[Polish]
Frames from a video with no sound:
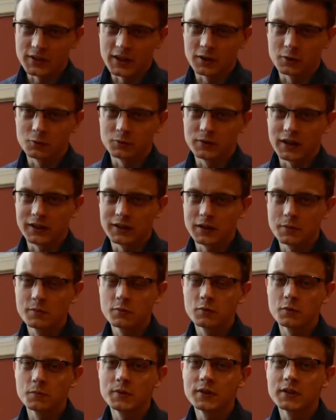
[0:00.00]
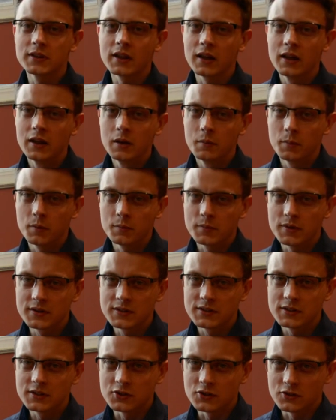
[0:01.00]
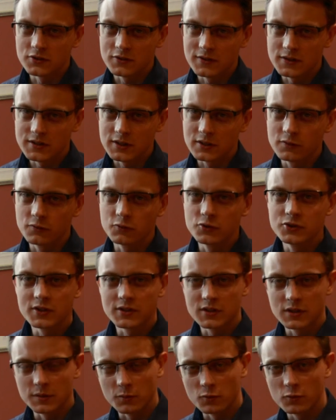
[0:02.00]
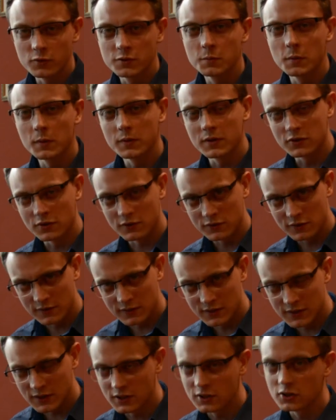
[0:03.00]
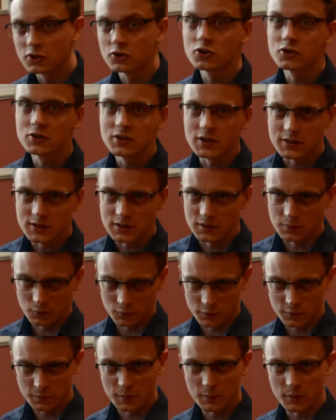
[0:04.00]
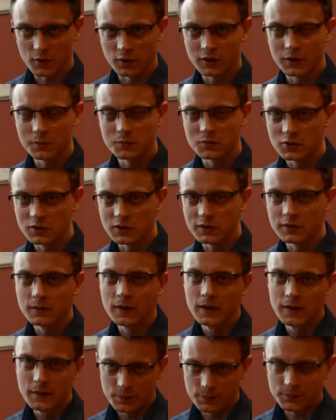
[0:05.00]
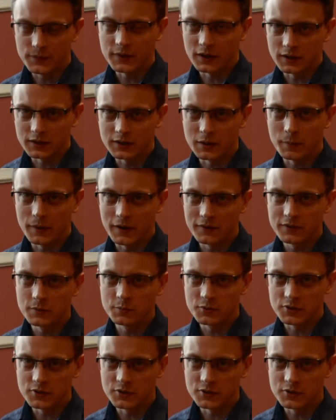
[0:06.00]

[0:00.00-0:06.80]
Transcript: taką datę, były bite pomiędzy 1928 a 1938 rokiem, czyli tak naprawdę